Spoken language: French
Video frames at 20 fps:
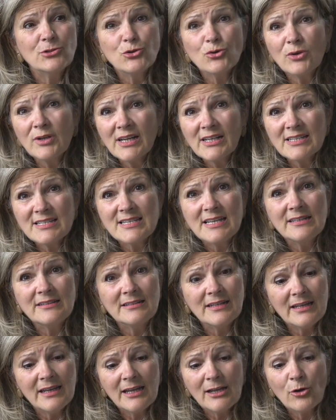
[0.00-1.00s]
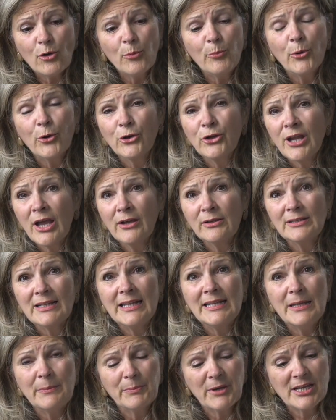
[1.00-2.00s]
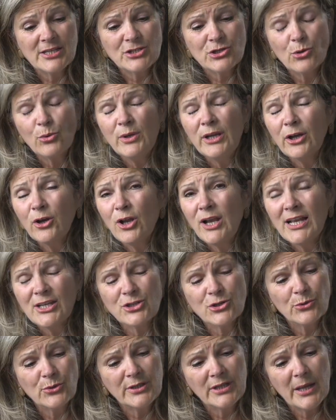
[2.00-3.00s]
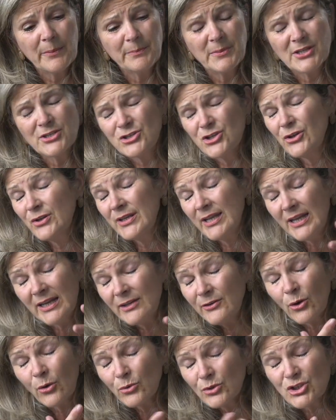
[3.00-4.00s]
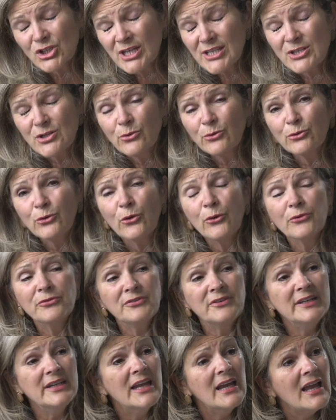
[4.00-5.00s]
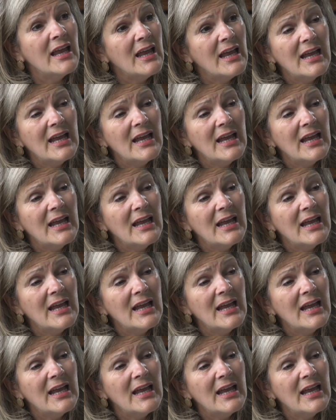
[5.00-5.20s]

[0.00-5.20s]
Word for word: sur l'anxiété, le burn-out, la dépression, les relations interpersonnelles, donc gestion de conflits,